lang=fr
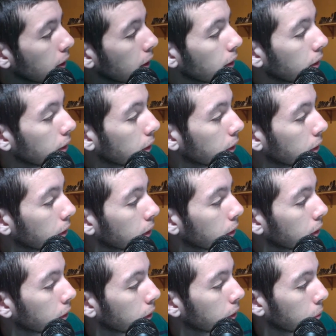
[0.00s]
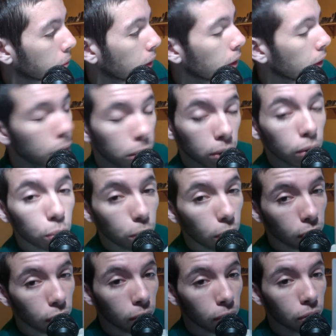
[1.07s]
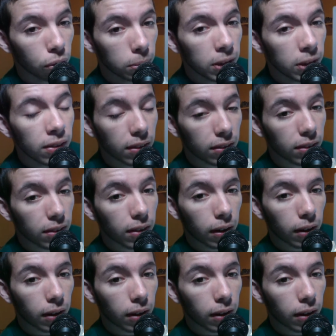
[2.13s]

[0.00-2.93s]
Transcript: Euh, voilà, donc, couleur 32 bits, etc.